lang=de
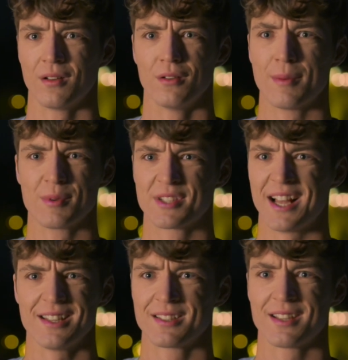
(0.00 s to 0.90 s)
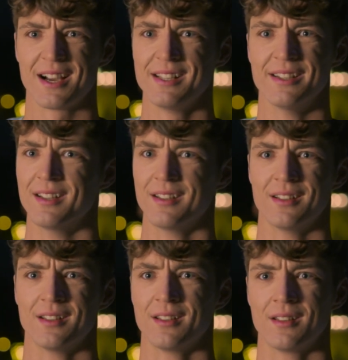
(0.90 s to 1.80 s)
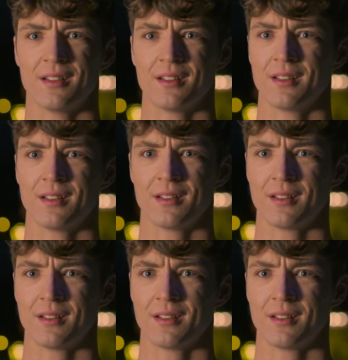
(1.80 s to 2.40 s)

und man muss alles teilen. Oh,